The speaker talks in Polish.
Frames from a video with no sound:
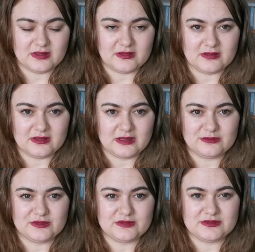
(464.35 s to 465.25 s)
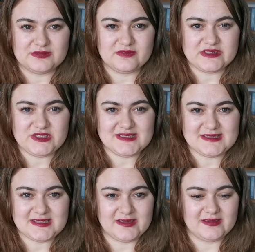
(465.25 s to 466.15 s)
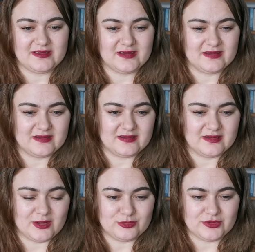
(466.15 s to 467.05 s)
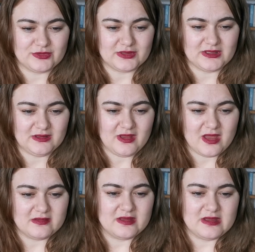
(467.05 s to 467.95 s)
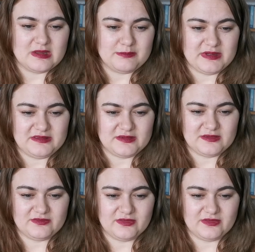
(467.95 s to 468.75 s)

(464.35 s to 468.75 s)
E, autorstwa czeskiej e, autorki Petry